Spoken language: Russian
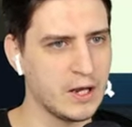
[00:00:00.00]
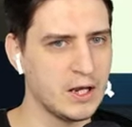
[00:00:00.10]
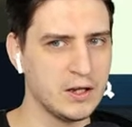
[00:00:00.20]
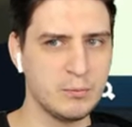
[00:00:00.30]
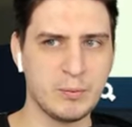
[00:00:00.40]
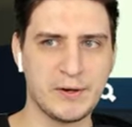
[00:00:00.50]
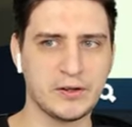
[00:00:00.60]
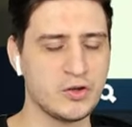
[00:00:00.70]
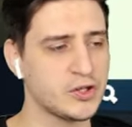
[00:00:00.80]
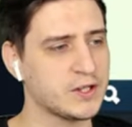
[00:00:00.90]
и мы
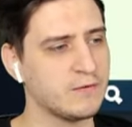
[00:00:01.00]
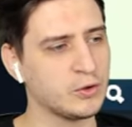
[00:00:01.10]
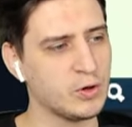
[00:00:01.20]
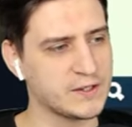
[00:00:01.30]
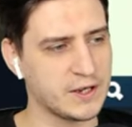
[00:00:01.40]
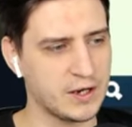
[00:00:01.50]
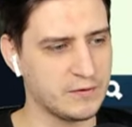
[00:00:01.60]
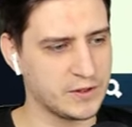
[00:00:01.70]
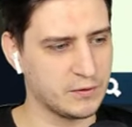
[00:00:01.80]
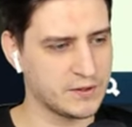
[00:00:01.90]
практически в ноль, скорее
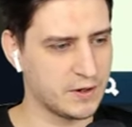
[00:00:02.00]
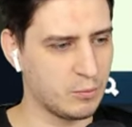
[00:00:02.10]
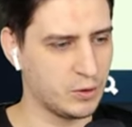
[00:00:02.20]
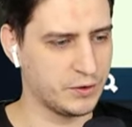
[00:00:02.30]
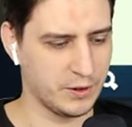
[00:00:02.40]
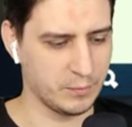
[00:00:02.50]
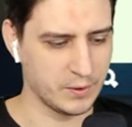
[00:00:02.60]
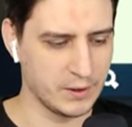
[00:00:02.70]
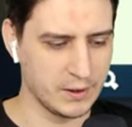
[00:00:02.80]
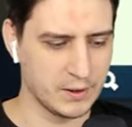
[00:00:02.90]
всего, сработаем.
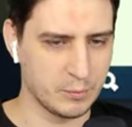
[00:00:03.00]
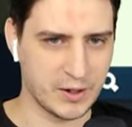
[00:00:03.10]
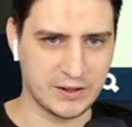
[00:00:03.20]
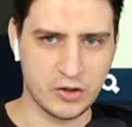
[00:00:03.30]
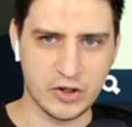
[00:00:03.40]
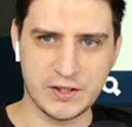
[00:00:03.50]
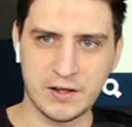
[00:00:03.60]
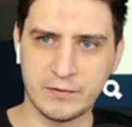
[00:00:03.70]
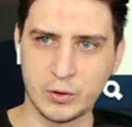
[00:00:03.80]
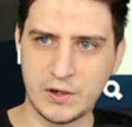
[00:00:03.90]
Практически
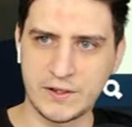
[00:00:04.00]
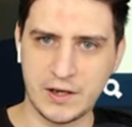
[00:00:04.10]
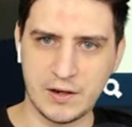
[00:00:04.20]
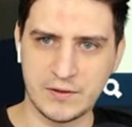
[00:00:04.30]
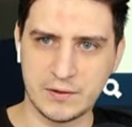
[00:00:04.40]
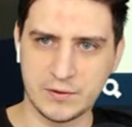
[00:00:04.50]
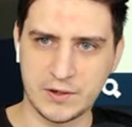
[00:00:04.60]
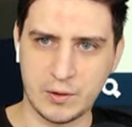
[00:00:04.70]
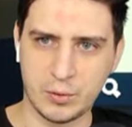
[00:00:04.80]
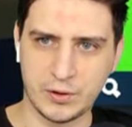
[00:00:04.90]
в ноль, скорее всего,
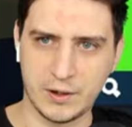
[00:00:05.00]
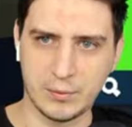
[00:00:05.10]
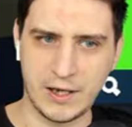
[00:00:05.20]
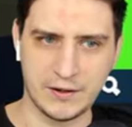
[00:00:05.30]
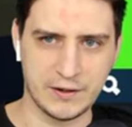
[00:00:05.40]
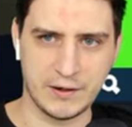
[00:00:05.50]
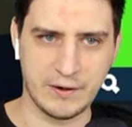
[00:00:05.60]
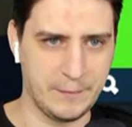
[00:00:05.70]
сработаем. Ладно, давай,